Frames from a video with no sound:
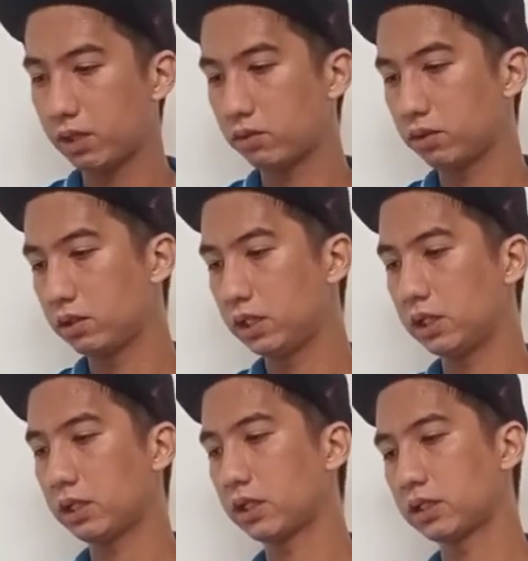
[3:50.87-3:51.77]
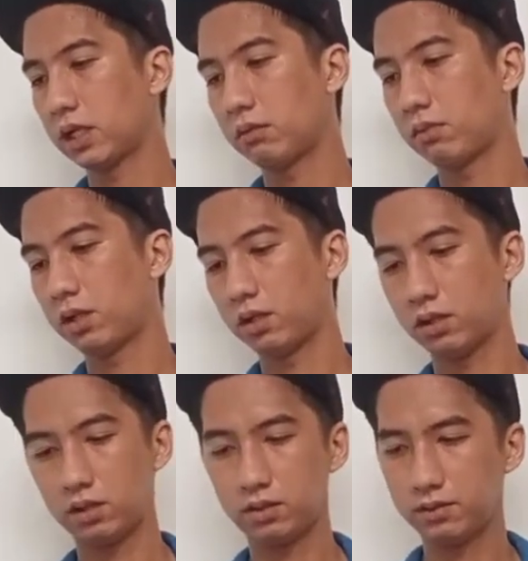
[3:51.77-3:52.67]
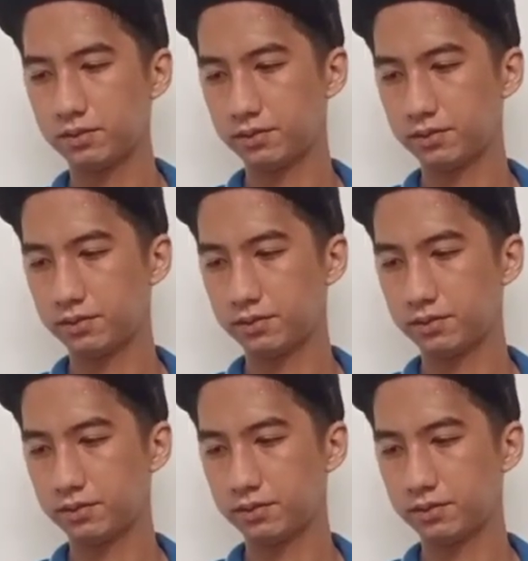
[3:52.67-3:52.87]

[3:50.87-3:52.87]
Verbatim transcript: meron ding kasama